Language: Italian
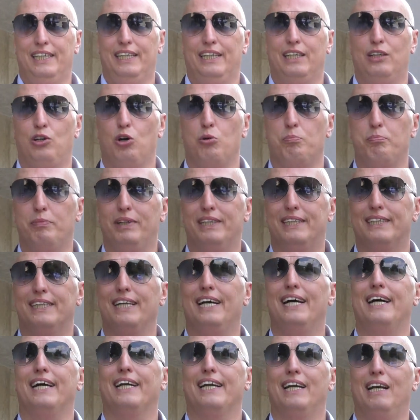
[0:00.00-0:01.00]
i
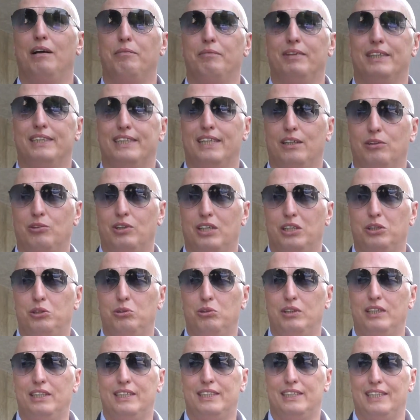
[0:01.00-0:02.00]
commissari, l'amministratore
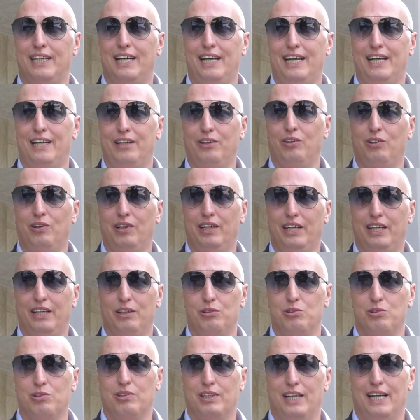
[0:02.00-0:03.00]
giudiziario e
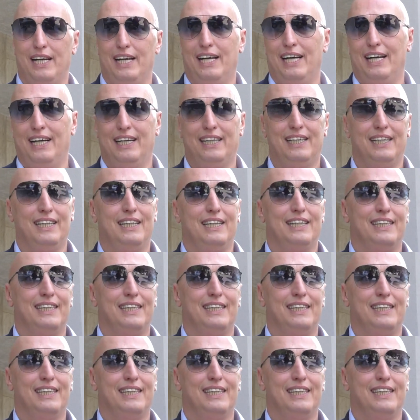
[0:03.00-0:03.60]
ora